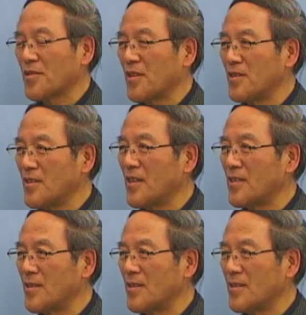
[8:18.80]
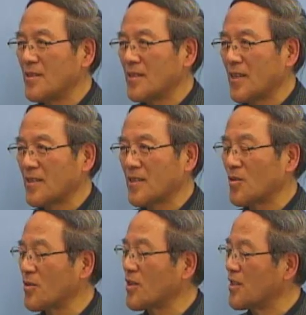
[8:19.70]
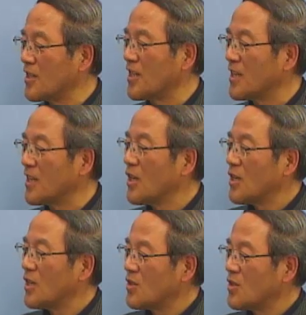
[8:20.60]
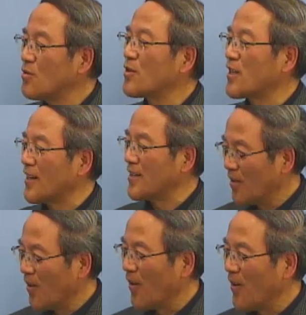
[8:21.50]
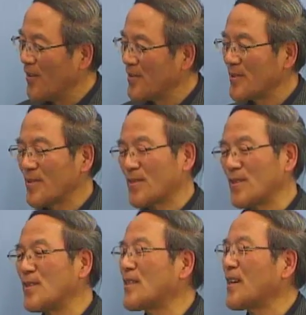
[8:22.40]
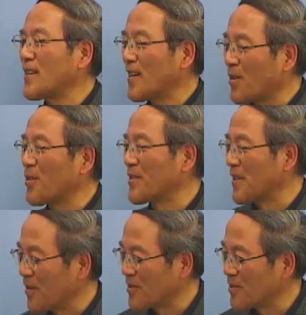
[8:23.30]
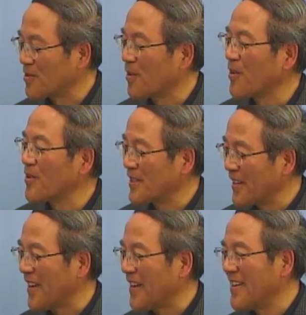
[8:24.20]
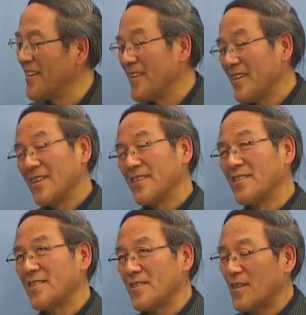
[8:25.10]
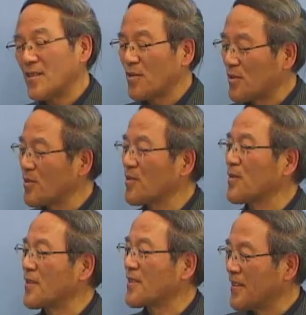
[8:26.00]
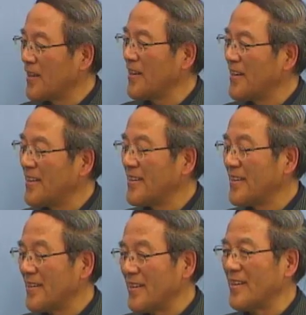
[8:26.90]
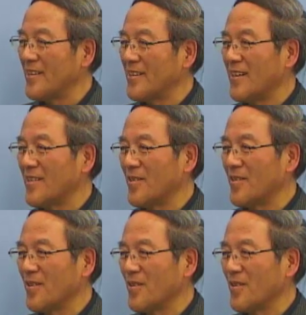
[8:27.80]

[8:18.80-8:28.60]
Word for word: 2年経った時に、うん、ユーキャンの水彩画講座を受講して、ね、1年とちょっとですかね、ええあの